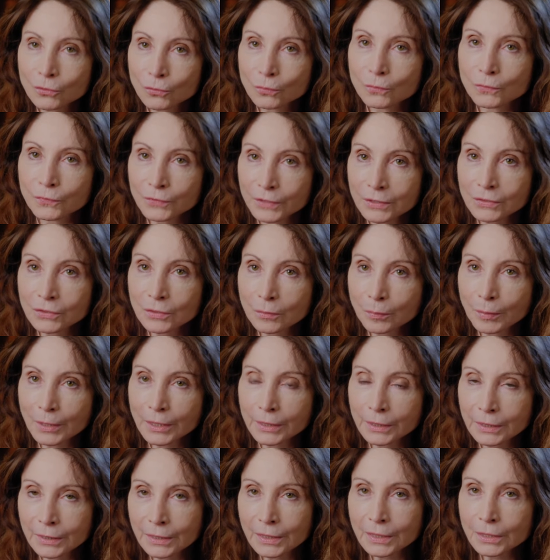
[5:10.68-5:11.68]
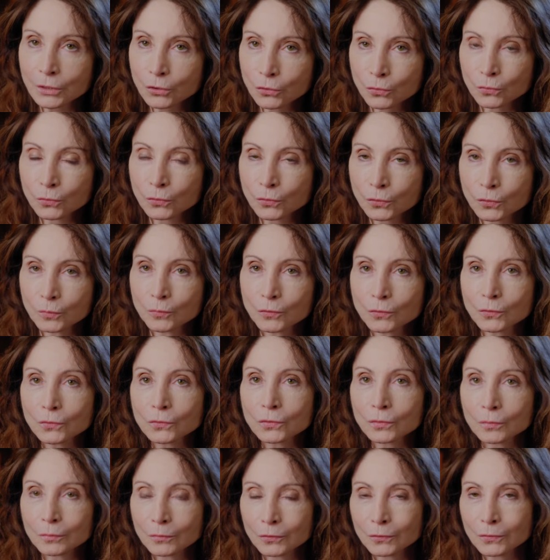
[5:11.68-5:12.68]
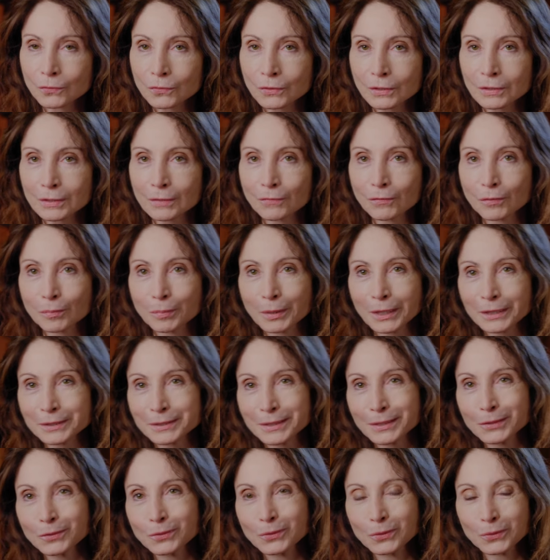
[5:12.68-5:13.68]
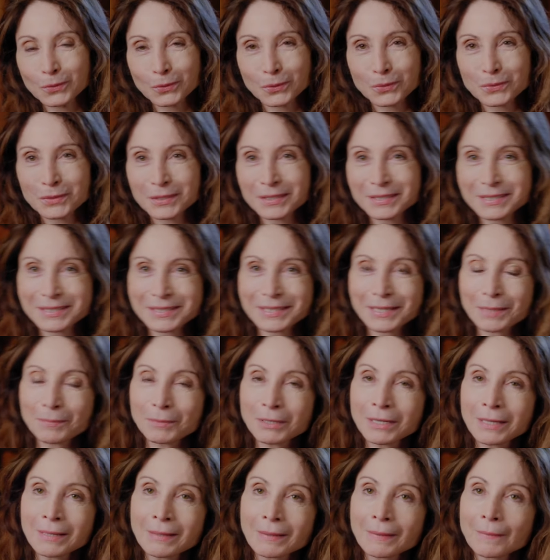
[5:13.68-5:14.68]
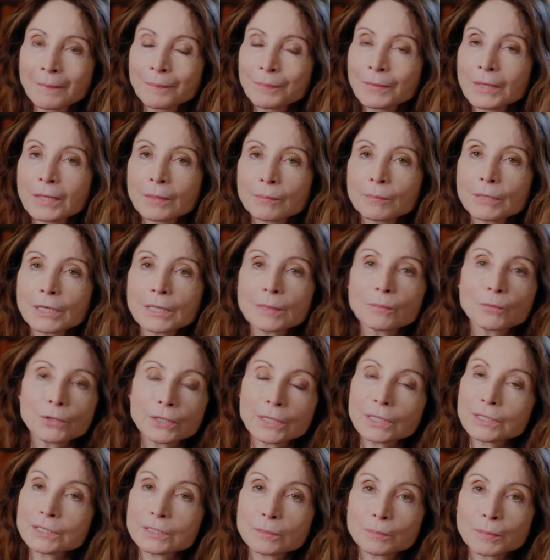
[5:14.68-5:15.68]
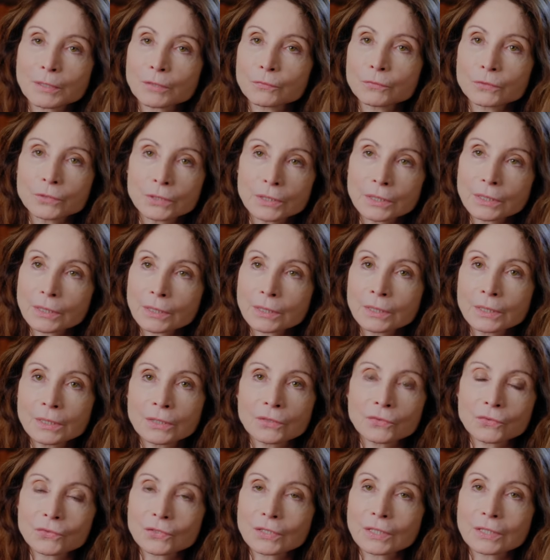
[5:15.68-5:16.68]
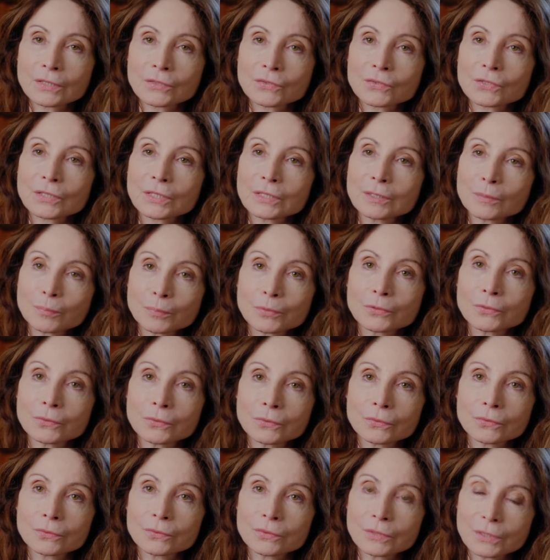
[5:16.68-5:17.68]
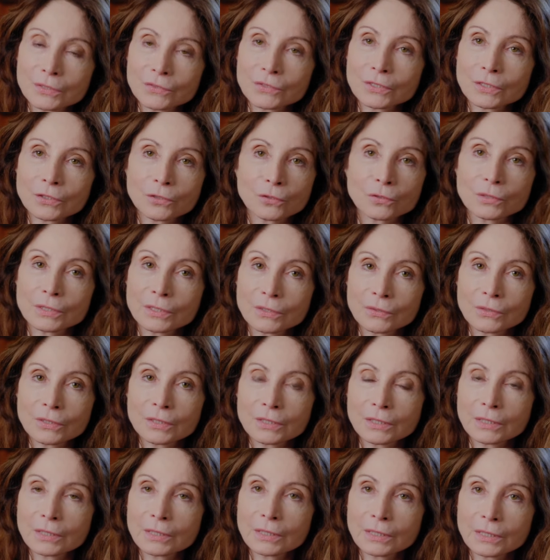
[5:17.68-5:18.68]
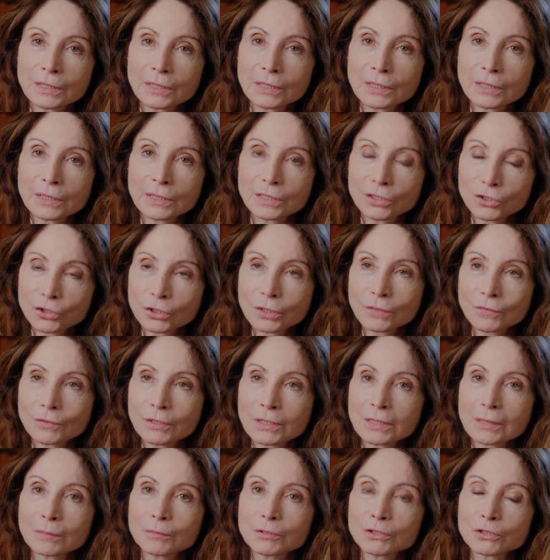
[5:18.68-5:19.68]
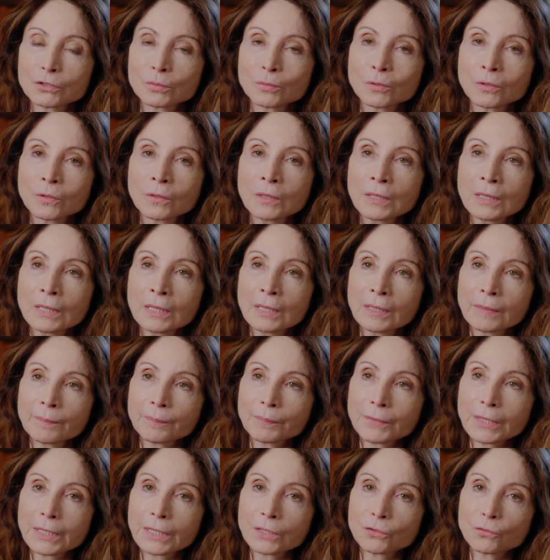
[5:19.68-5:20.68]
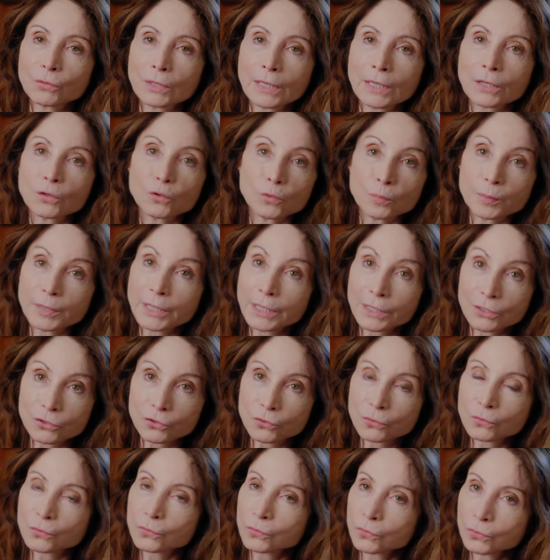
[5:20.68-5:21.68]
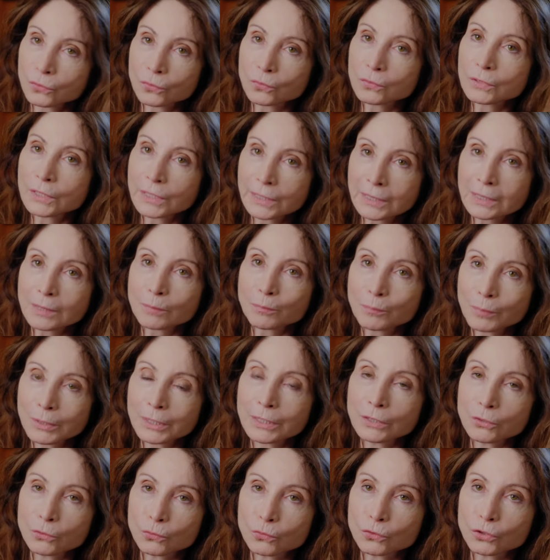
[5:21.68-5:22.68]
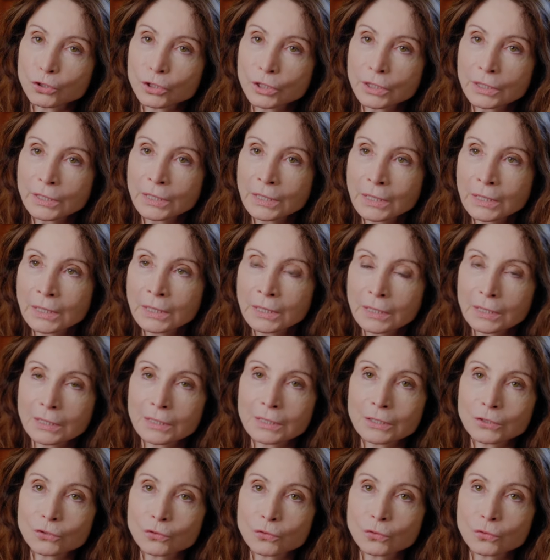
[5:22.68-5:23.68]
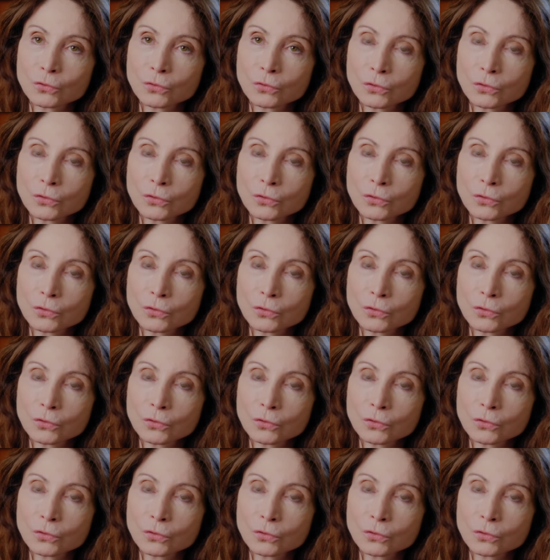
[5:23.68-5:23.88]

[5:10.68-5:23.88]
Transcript: sont fixées par l'État, elles sont communes, bon ça ça fait partie de notre système, mais les moyens d'y parvenir ça, dépend des écoles et des, chefs d'établissement et de la coopération de toute l'équipe pédagogique qui,